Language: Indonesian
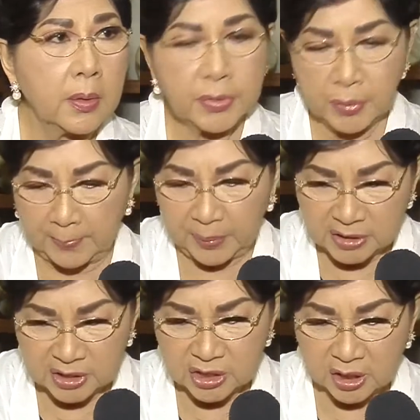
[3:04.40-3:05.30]
sampai
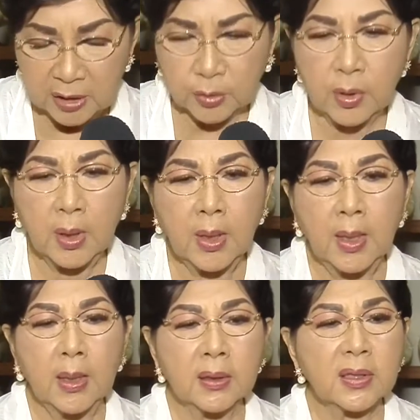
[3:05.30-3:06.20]
segitu
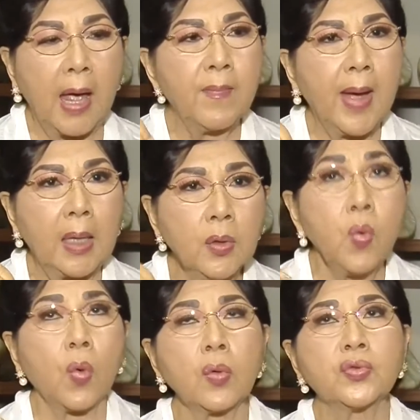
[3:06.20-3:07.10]
tak makan
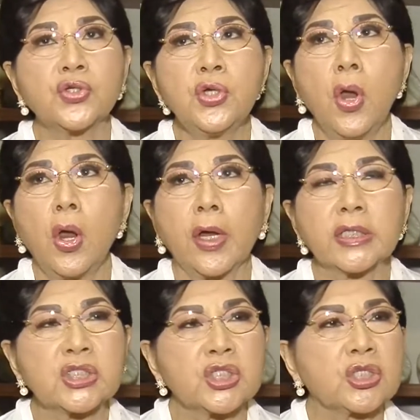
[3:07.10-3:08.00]
oh
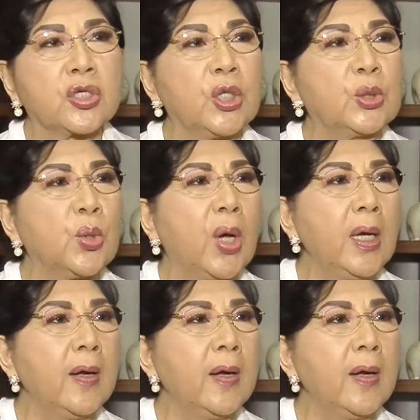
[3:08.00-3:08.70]
yes gitu kan